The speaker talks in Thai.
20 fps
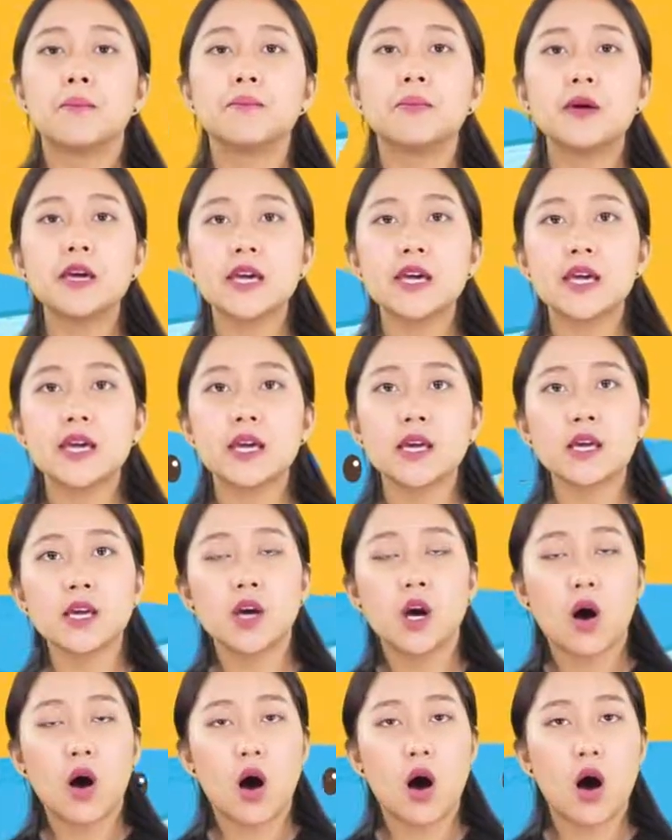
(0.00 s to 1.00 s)
b
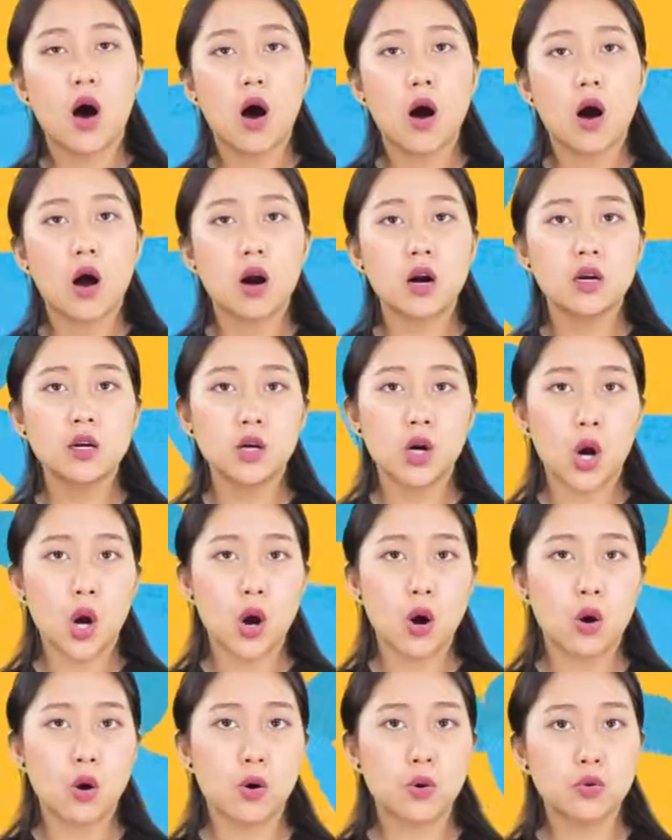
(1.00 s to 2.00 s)
r
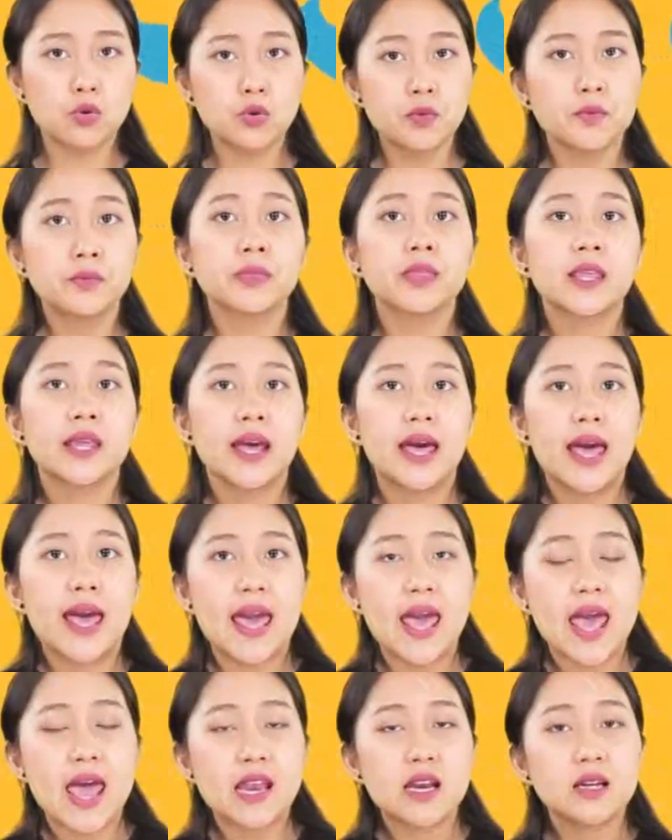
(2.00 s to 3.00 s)
o
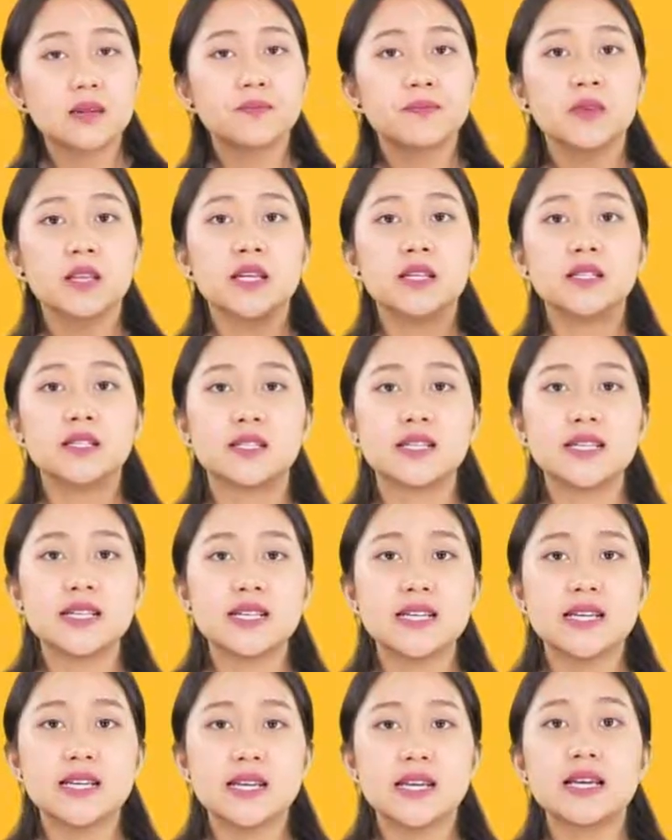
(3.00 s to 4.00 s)
n z
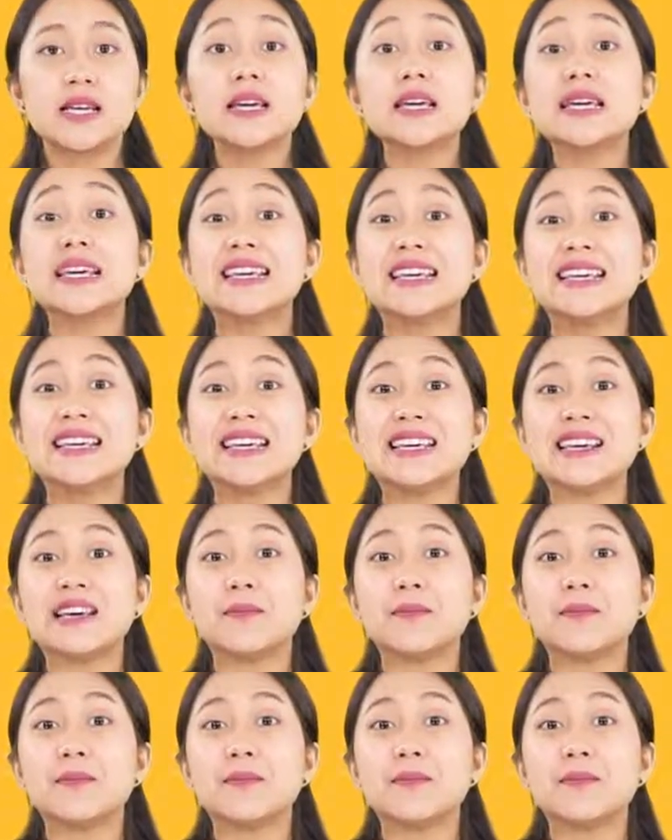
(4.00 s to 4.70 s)
e